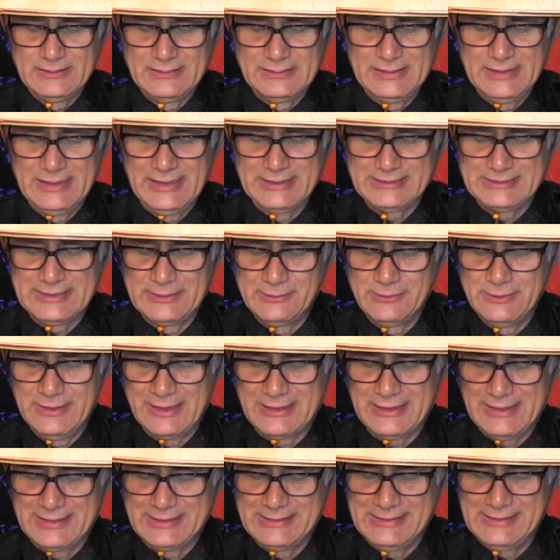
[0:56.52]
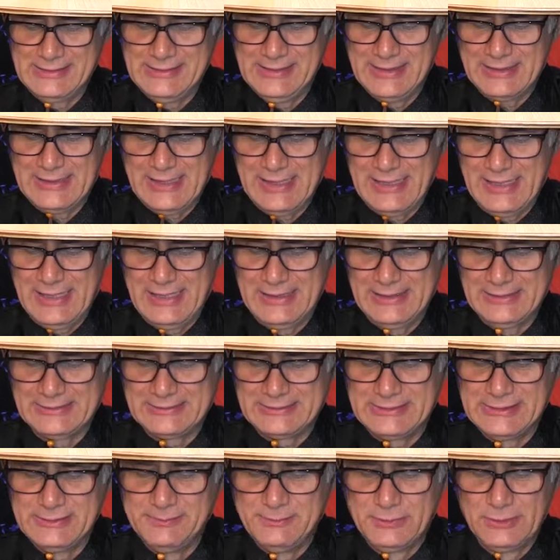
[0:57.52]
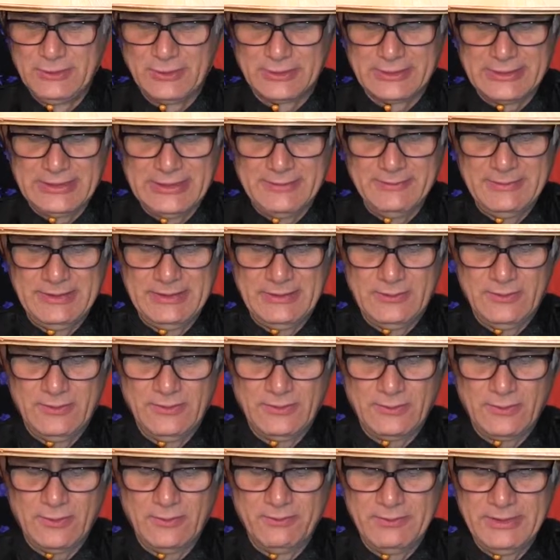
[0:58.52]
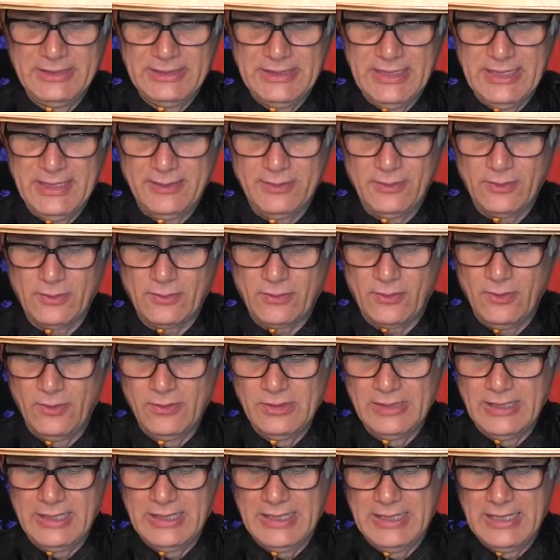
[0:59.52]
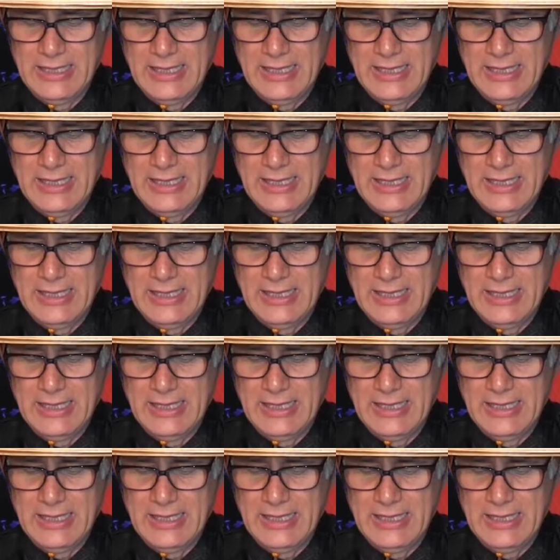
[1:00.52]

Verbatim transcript: de la célula cardíaca al estímulo químico, combinado con